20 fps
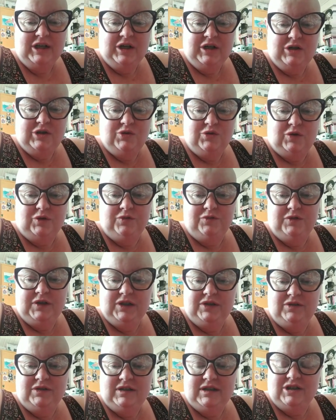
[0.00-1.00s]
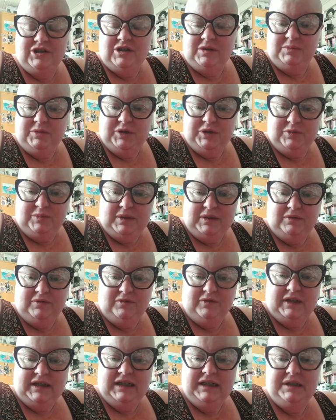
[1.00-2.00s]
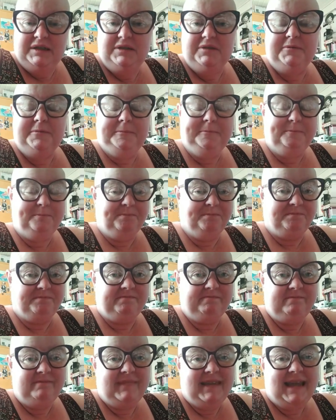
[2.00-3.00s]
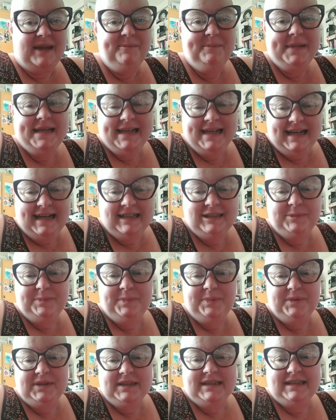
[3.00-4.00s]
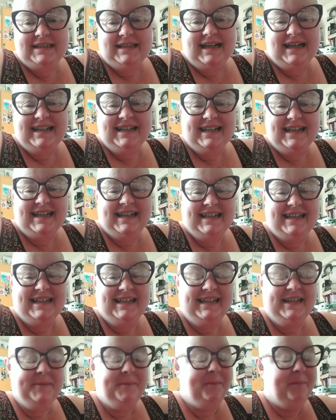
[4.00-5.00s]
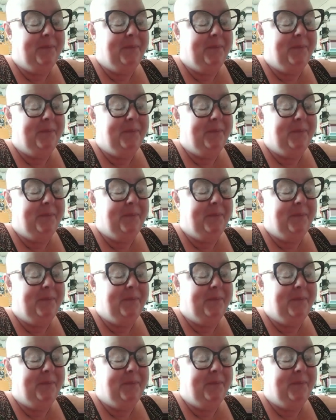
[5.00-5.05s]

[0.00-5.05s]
João Vitor, seja muito bem-vindo. Obrigada por estarem aqui.